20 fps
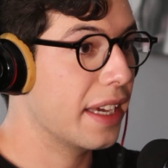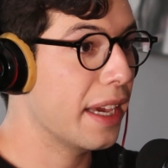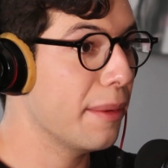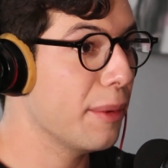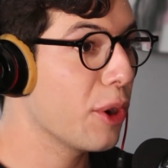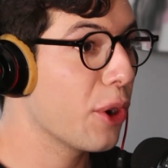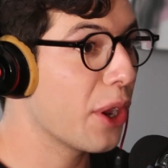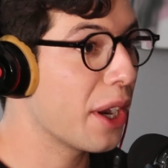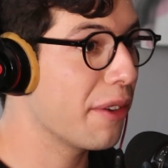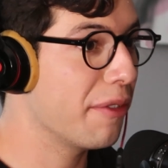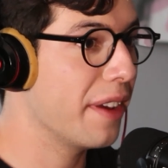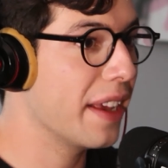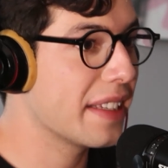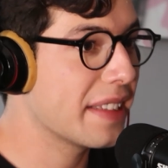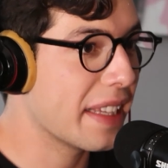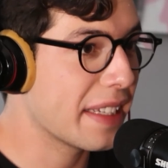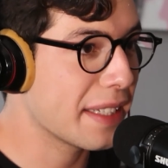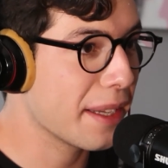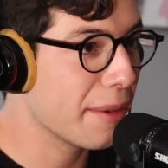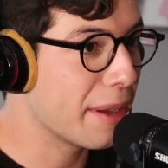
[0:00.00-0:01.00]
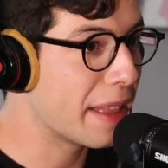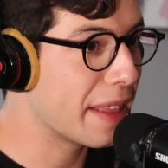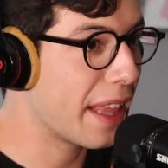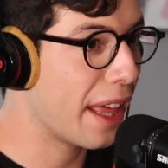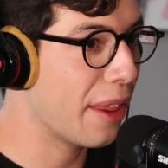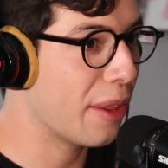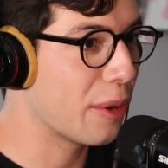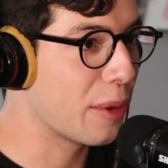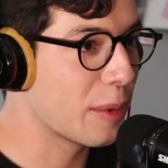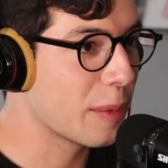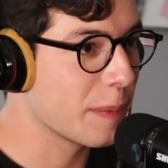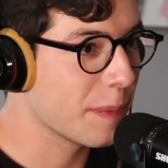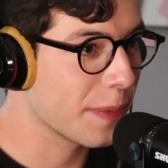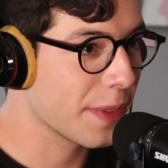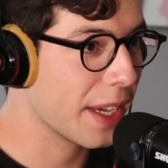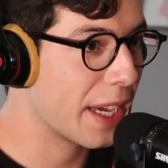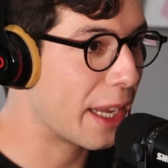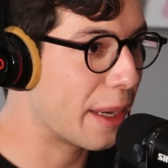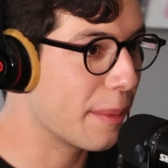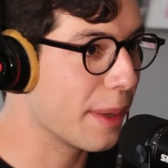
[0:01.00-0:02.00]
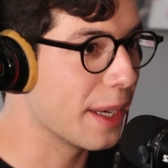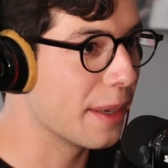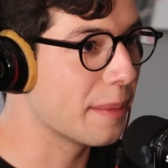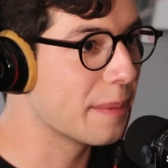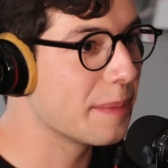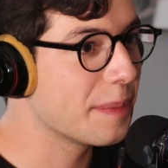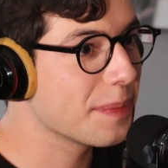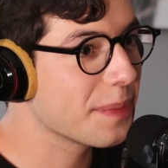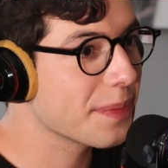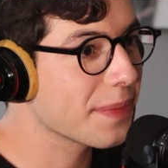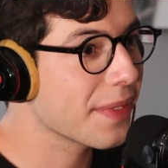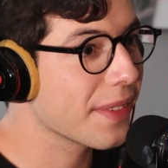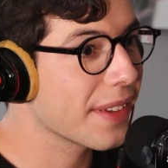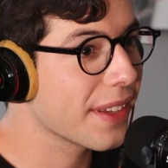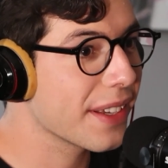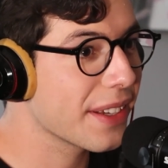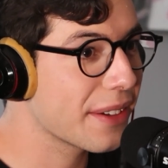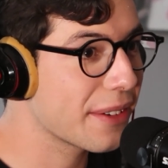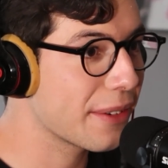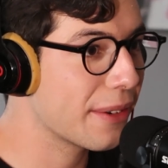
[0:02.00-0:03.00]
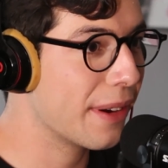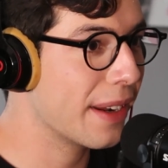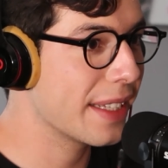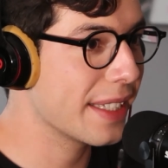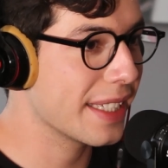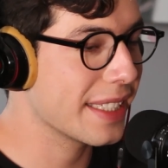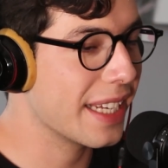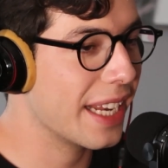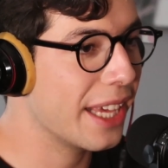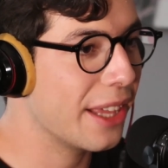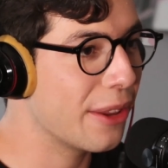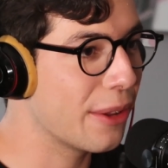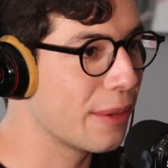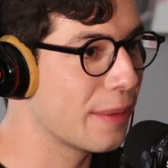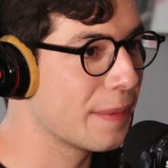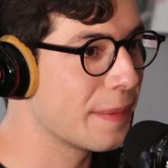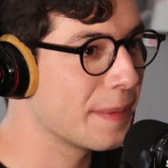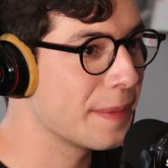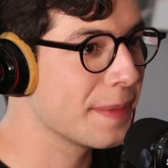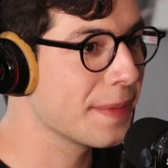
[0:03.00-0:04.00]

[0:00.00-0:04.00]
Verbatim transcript: ¿Qué biografía estás aventado, Germán? Eh, ¿Cuáles has leído?